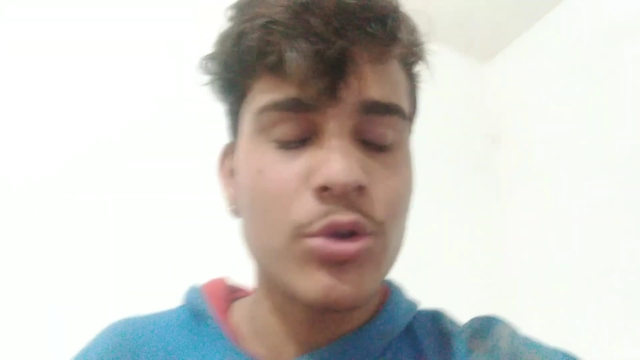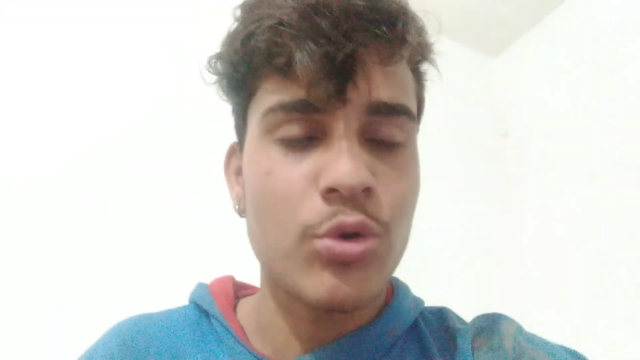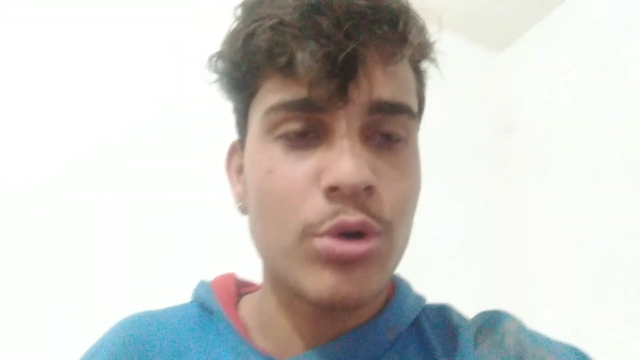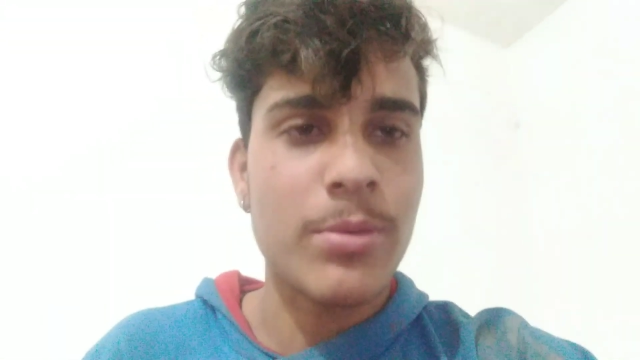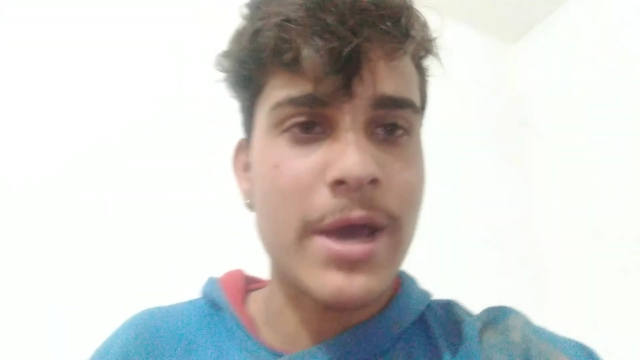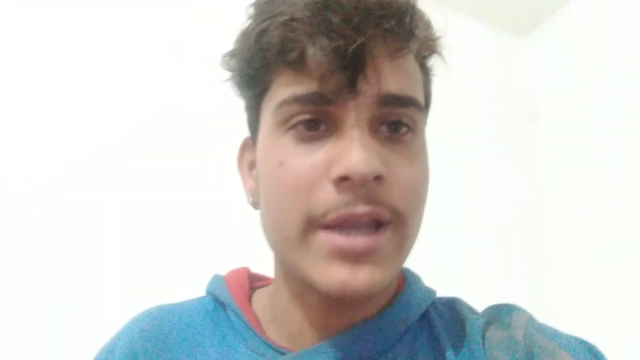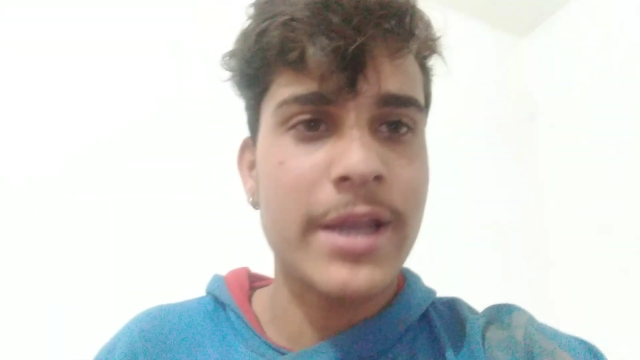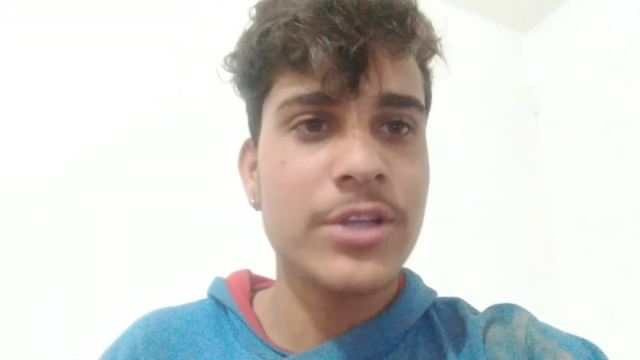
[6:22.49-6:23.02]

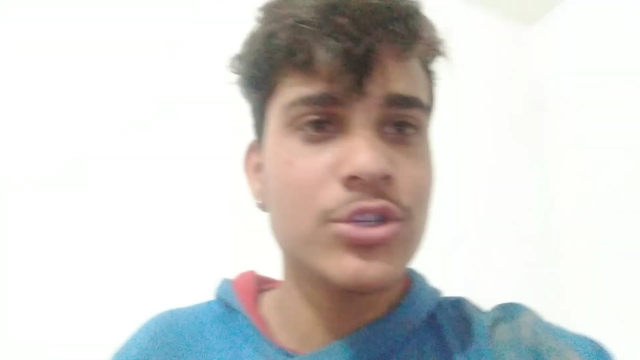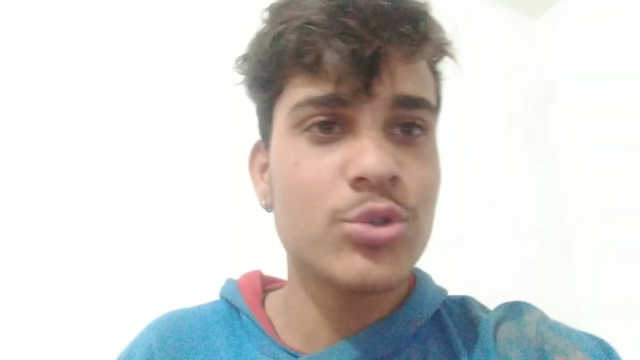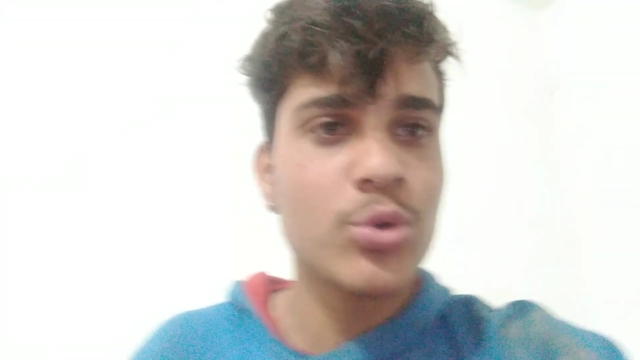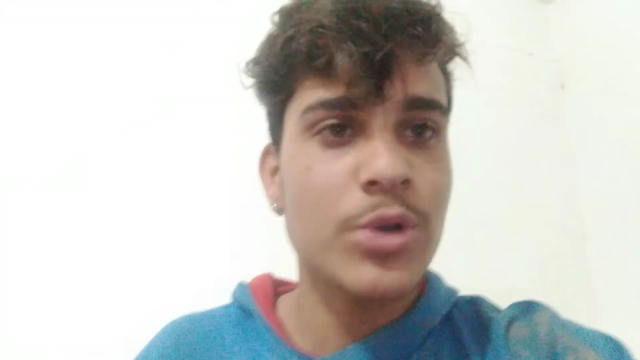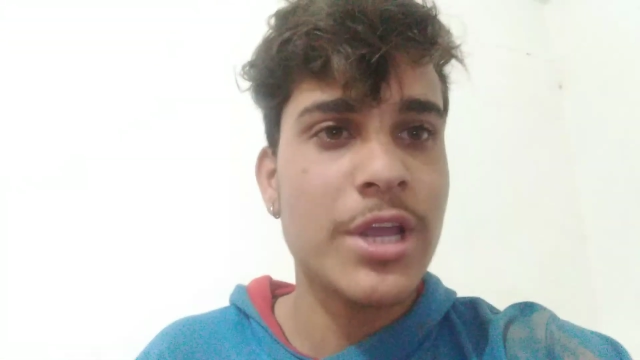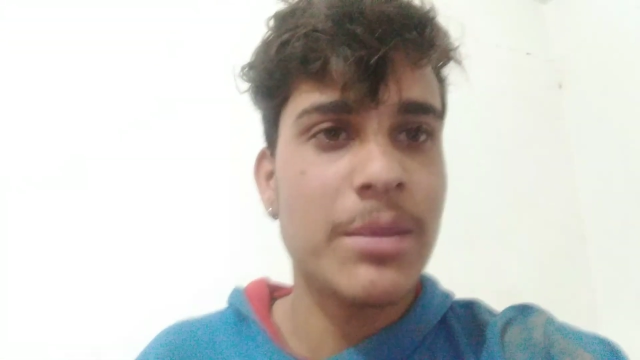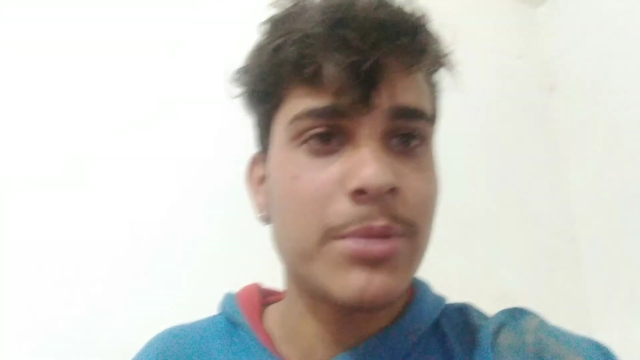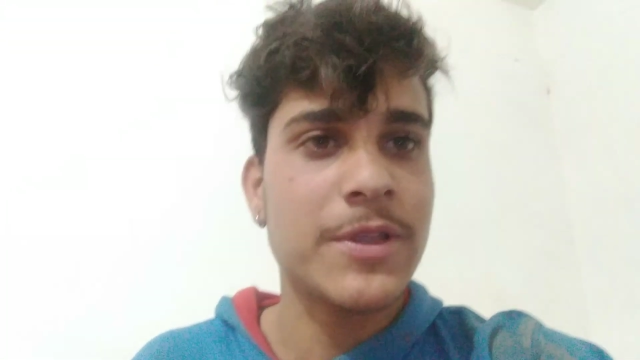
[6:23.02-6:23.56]
इग्नोर मारे
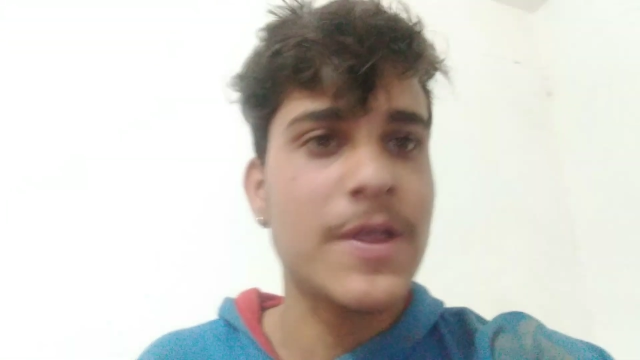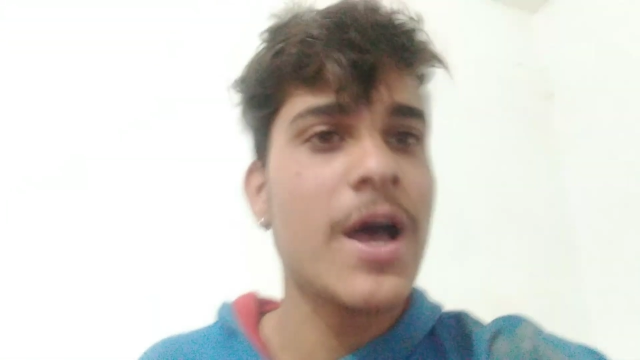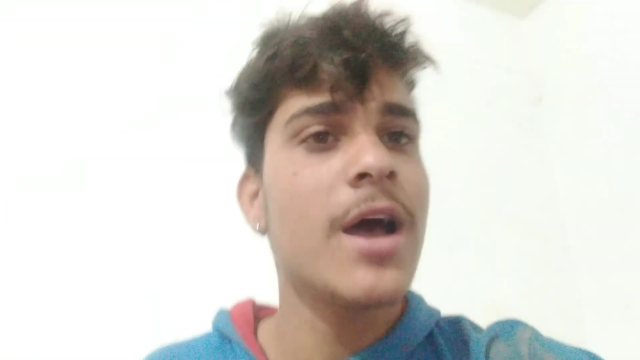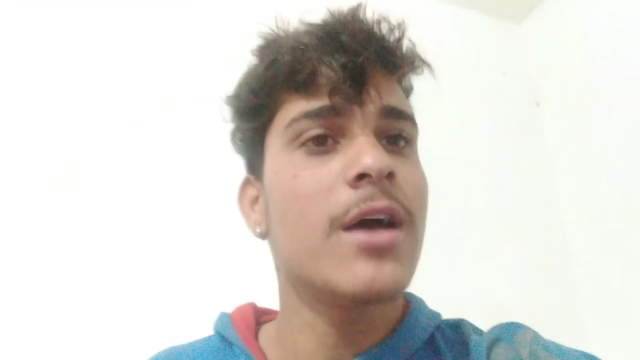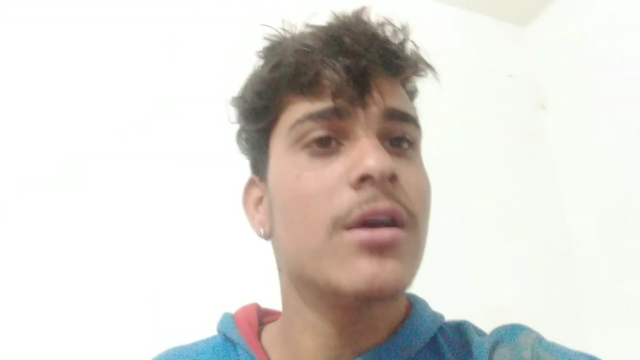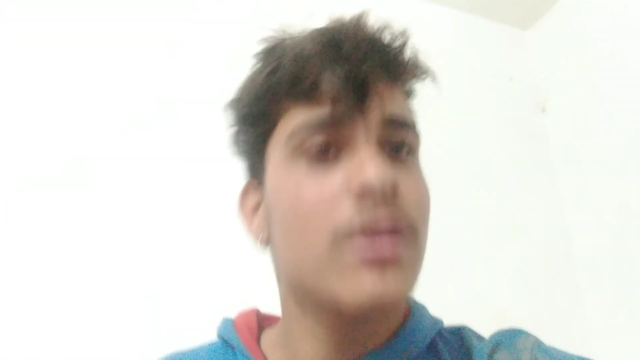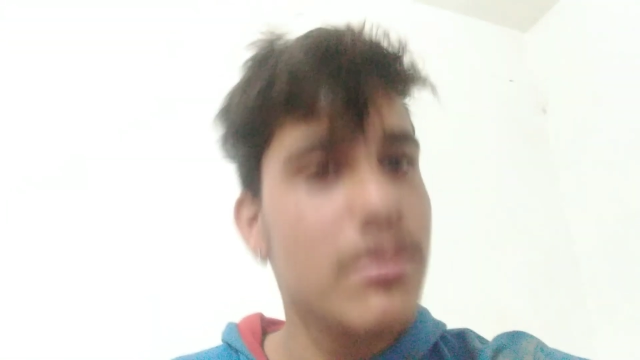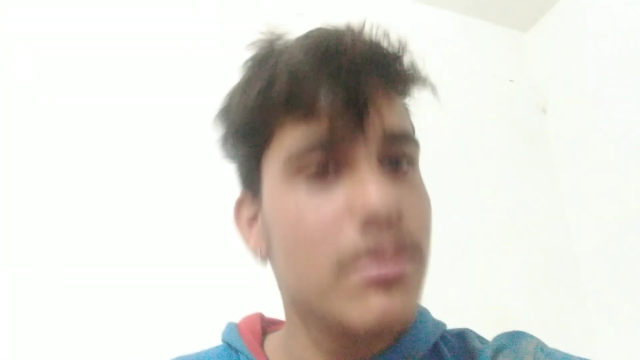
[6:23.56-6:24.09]
जिसको नहीं
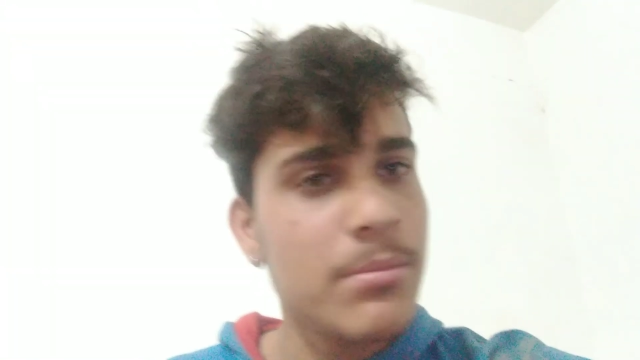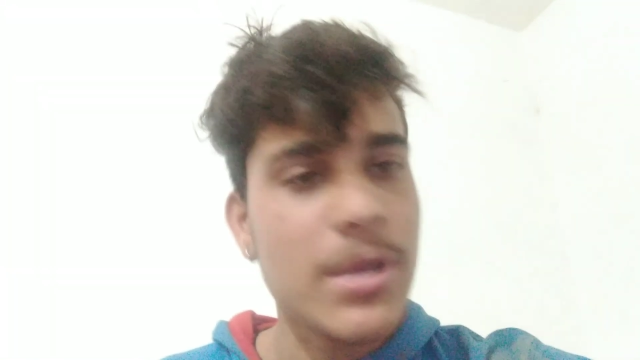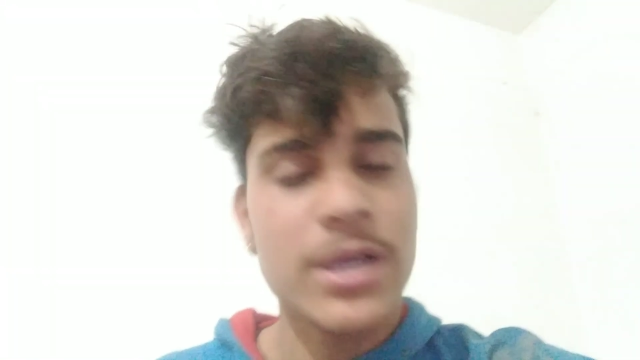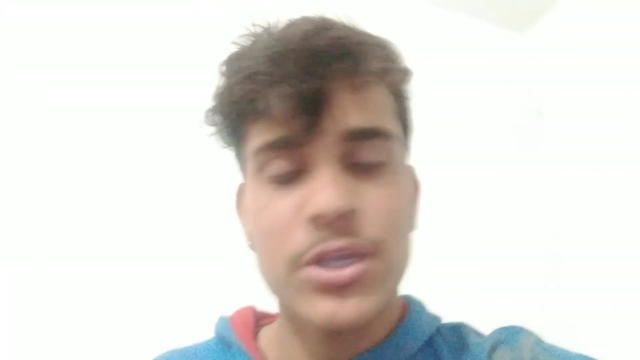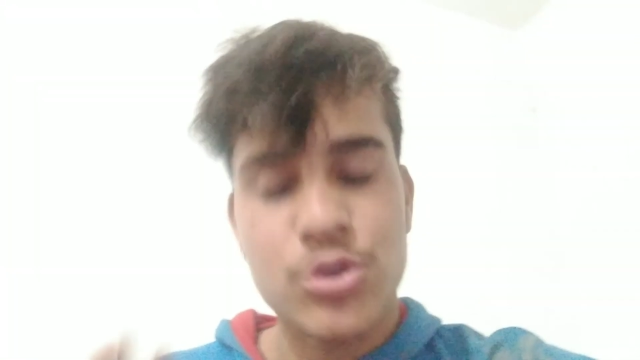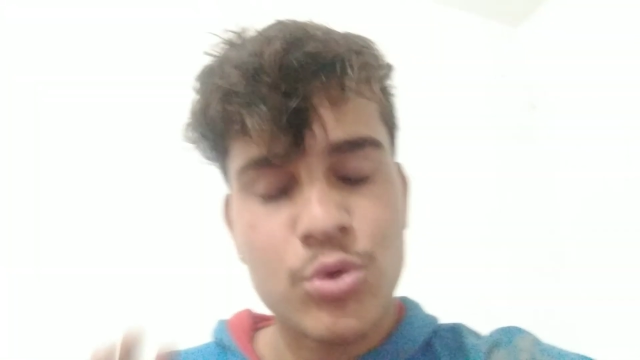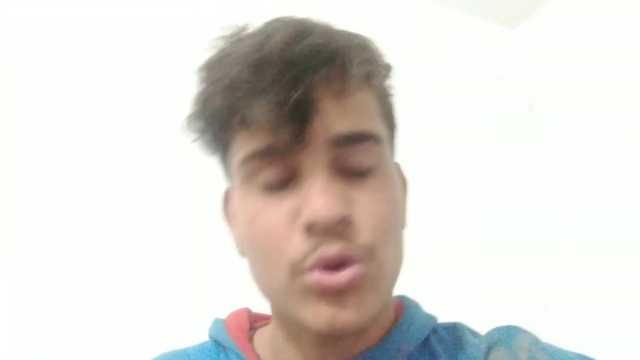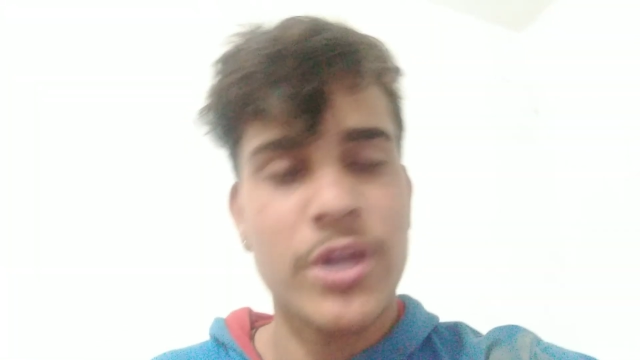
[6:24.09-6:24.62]
पता
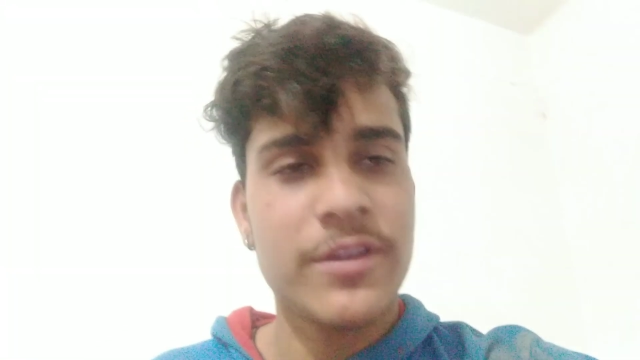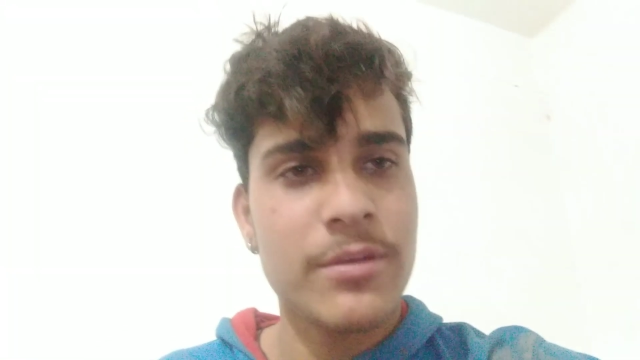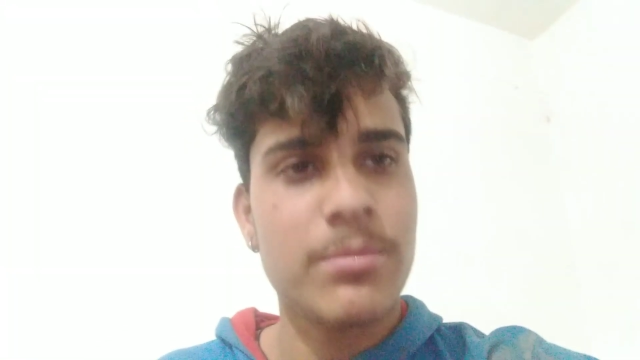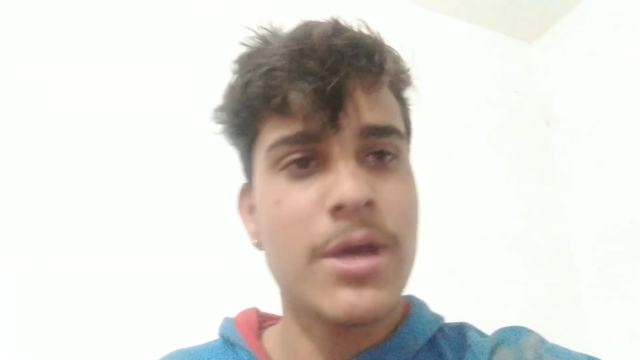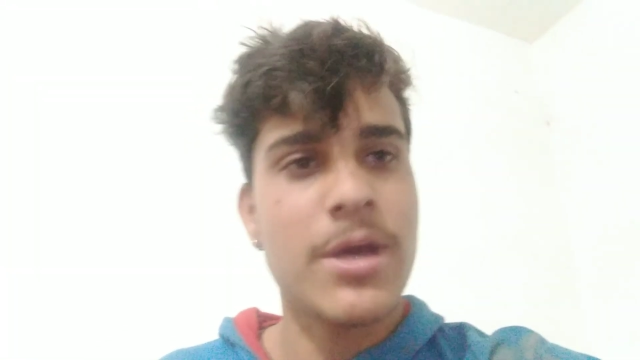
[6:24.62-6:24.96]
बाकी छोड़े